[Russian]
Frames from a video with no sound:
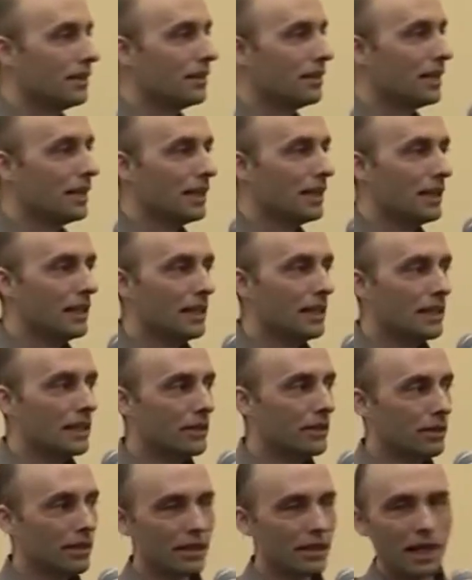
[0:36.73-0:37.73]
Но
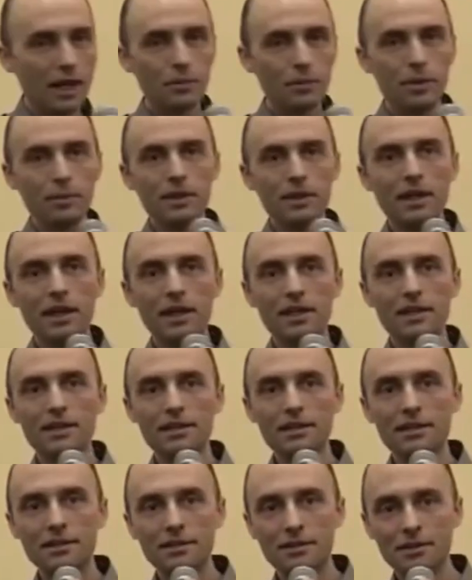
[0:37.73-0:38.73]
ну, это как бы
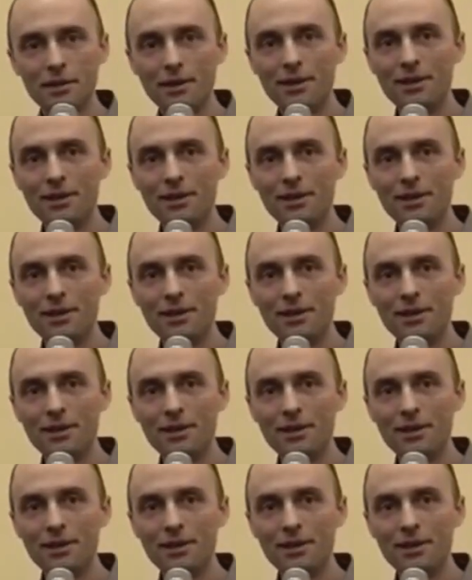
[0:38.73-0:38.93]
имитация.